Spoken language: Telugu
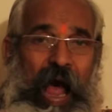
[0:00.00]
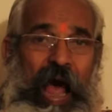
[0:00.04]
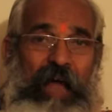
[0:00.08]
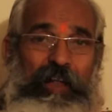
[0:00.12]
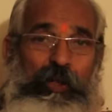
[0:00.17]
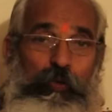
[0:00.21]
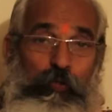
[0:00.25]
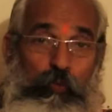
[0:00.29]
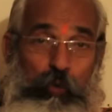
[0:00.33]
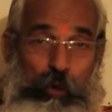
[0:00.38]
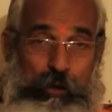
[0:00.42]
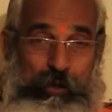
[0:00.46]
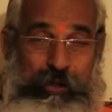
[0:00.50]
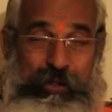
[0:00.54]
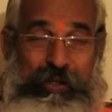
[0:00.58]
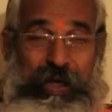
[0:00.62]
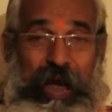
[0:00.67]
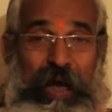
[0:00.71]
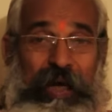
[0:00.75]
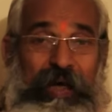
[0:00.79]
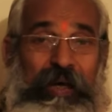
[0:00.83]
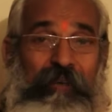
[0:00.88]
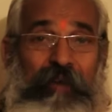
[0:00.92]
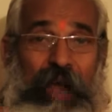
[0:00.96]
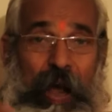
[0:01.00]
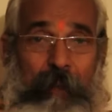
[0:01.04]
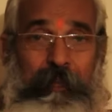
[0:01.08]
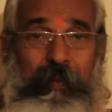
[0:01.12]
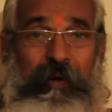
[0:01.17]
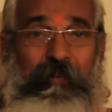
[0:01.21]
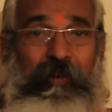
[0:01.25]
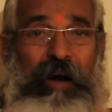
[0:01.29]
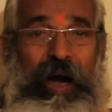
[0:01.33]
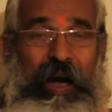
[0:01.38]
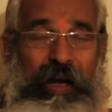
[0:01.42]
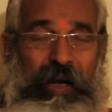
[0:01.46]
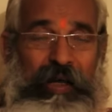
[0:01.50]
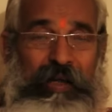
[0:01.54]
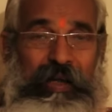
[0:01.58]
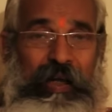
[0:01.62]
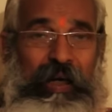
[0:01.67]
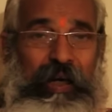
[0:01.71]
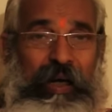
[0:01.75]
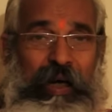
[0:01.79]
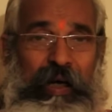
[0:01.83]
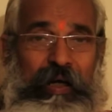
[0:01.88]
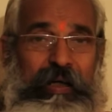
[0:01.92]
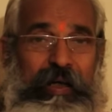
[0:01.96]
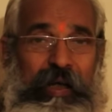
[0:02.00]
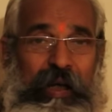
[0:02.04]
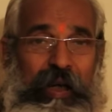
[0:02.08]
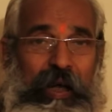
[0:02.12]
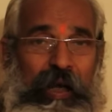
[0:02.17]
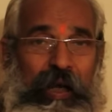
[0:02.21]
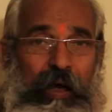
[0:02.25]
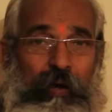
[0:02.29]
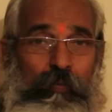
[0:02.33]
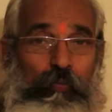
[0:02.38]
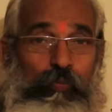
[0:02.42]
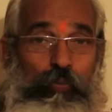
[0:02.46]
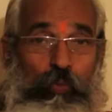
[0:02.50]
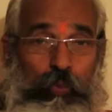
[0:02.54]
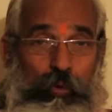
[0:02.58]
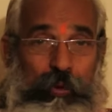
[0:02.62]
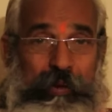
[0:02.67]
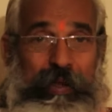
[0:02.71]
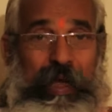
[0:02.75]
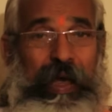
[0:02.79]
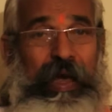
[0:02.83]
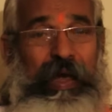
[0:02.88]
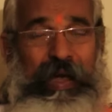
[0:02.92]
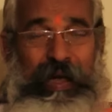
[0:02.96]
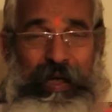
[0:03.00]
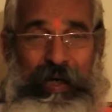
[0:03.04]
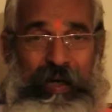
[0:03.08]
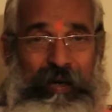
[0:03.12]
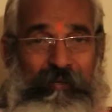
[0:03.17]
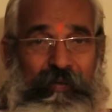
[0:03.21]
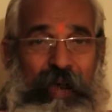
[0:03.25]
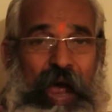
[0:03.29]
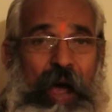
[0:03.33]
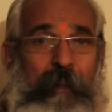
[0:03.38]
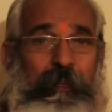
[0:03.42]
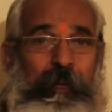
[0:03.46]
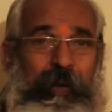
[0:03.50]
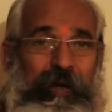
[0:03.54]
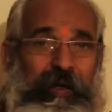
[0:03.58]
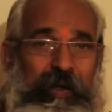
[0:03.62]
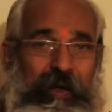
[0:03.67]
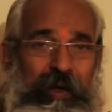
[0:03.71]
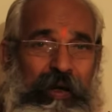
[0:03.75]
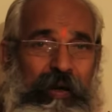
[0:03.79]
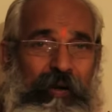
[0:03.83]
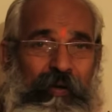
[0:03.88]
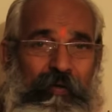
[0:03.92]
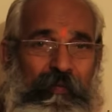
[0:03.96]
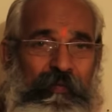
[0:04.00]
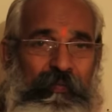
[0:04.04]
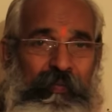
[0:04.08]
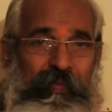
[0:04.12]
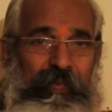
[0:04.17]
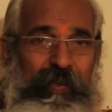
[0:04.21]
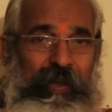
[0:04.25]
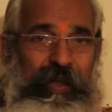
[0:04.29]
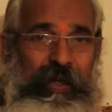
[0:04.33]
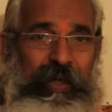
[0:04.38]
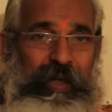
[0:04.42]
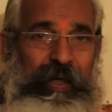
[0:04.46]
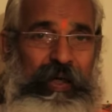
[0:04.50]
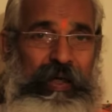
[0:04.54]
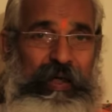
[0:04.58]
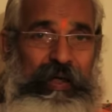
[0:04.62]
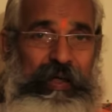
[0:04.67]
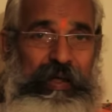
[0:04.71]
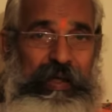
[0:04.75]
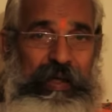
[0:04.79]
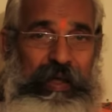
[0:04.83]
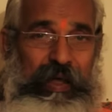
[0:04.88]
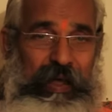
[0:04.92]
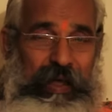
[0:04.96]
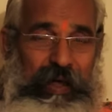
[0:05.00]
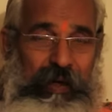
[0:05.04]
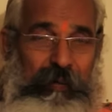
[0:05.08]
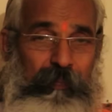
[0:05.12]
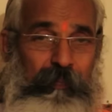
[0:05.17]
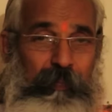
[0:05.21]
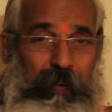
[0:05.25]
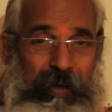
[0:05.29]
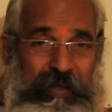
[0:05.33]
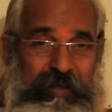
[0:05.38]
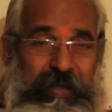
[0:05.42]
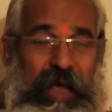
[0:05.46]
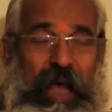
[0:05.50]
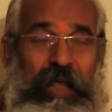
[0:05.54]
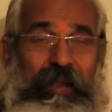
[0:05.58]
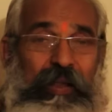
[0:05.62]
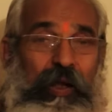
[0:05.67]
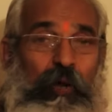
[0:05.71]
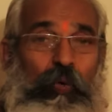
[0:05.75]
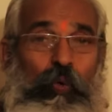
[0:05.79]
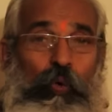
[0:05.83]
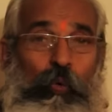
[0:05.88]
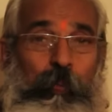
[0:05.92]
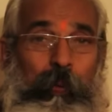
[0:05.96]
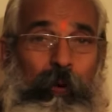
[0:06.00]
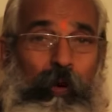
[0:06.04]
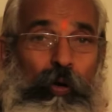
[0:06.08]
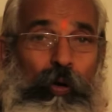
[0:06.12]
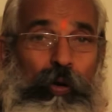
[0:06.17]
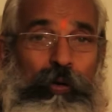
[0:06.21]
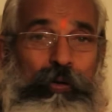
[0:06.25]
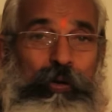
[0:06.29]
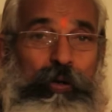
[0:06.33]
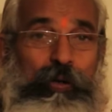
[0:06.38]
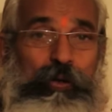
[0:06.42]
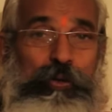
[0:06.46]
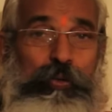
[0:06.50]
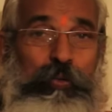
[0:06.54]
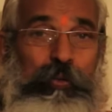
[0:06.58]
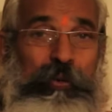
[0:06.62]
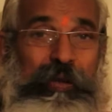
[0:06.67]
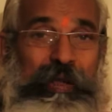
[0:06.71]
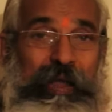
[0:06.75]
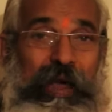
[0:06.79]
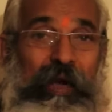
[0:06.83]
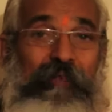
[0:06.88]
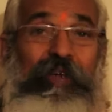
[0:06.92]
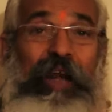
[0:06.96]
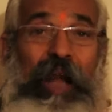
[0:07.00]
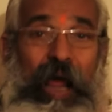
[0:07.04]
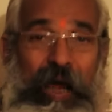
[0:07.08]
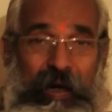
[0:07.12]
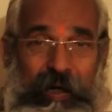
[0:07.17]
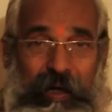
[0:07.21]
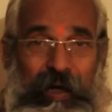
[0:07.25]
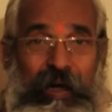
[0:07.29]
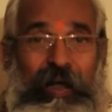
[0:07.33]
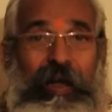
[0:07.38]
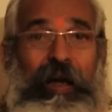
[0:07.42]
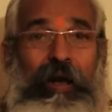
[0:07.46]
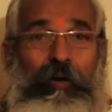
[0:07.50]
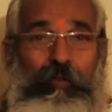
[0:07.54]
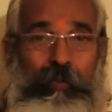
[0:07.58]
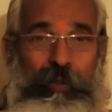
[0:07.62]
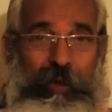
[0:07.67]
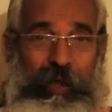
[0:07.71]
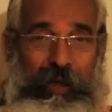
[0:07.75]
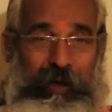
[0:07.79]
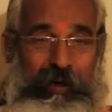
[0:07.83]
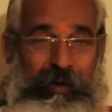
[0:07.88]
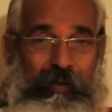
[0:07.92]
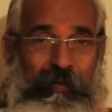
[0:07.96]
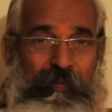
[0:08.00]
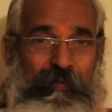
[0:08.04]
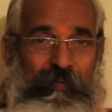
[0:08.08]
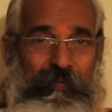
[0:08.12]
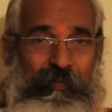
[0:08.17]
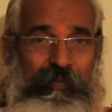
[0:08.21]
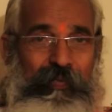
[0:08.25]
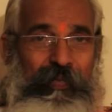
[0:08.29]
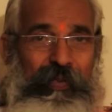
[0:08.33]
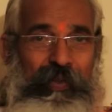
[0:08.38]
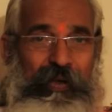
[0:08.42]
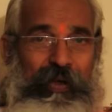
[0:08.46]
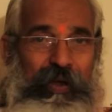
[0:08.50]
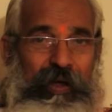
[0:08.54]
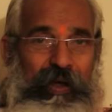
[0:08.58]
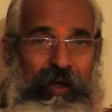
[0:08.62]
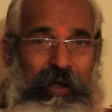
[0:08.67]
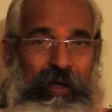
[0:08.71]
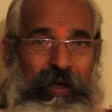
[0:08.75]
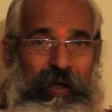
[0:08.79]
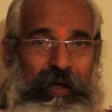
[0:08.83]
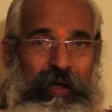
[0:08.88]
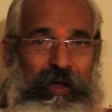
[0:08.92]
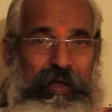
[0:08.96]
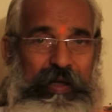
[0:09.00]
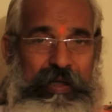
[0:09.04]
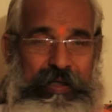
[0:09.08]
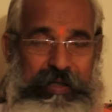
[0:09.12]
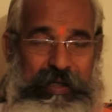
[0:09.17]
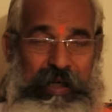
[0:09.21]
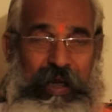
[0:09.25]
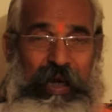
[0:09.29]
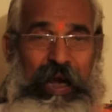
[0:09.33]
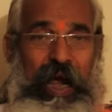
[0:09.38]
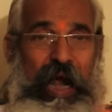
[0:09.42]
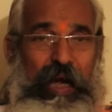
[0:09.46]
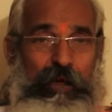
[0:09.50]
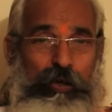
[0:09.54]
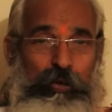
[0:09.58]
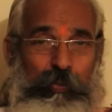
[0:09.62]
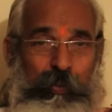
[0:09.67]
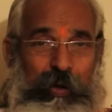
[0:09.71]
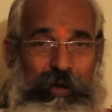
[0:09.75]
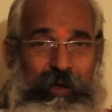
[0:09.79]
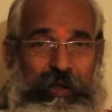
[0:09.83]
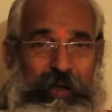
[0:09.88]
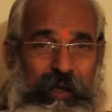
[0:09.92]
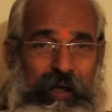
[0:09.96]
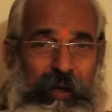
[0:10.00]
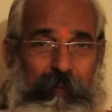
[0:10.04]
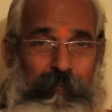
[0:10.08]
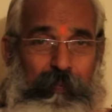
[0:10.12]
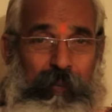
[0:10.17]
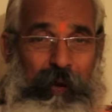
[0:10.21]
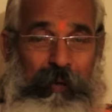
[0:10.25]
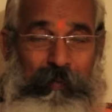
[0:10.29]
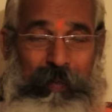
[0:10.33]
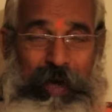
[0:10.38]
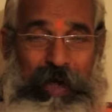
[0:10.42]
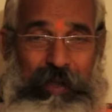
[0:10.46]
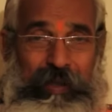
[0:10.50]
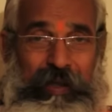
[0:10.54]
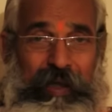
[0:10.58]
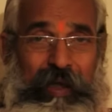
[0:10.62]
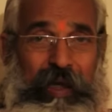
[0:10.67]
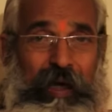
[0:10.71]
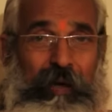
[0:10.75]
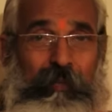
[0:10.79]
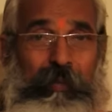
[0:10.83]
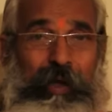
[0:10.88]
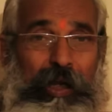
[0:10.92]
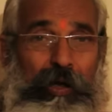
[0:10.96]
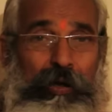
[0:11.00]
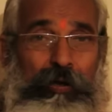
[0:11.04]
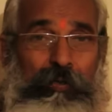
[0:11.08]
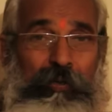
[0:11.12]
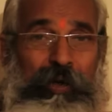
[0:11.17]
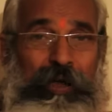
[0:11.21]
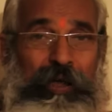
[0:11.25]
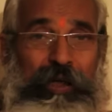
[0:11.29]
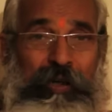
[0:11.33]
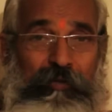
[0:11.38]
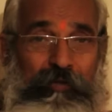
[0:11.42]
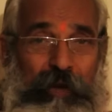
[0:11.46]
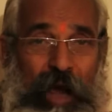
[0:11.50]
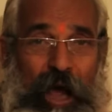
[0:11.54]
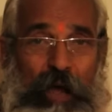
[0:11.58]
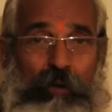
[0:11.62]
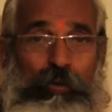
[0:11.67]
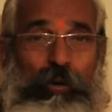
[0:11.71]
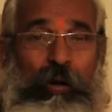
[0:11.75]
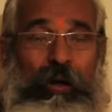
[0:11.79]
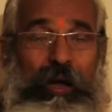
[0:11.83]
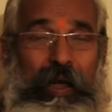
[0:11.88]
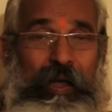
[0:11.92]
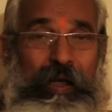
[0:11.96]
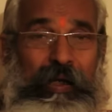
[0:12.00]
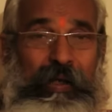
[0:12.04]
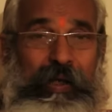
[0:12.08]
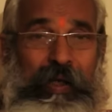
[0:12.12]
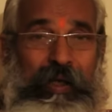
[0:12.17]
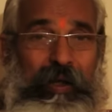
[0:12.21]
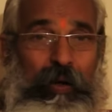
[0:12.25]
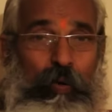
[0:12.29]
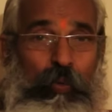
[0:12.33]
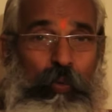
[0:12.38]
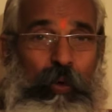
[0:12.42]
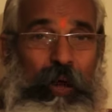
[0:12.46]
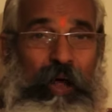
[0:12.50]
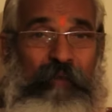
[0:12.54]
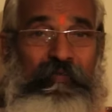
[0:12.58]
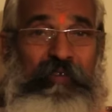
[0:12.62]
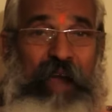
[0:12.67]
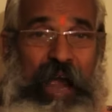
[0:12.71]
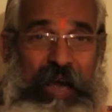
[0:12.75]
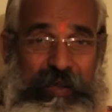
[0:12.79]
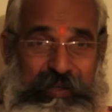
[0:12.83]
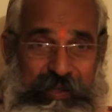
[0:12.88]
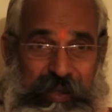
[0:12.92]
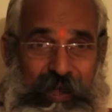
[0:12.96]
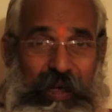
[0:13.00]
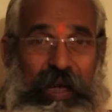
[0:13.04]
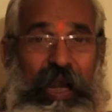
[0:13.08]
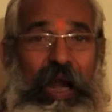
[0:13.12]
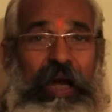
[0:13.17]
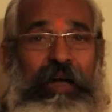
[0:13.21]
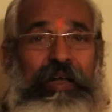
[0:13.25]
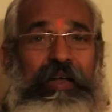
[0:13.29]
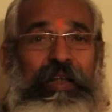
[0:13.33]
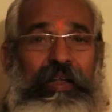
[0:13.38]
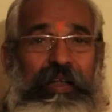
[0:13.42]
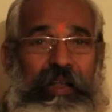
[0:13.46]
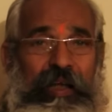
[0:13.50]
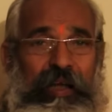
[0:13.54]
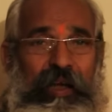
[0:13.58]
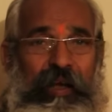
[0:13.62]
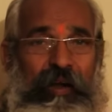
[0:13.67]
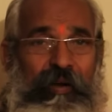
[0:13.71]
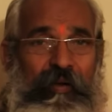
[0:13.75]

అది వచ్చాక వేప వాడటం కంటే ముందే కనుక వేపని ఈ ప్రసాదం రూపంలో తీసుకుంటే అవి రాకండగా ఉంటాయి నిజంగా అటువంటి ప్రమాదకరమైనటువంటి వ్యాధులన్నింటికి కూడా వ్యాక్సిన్ లాంటిది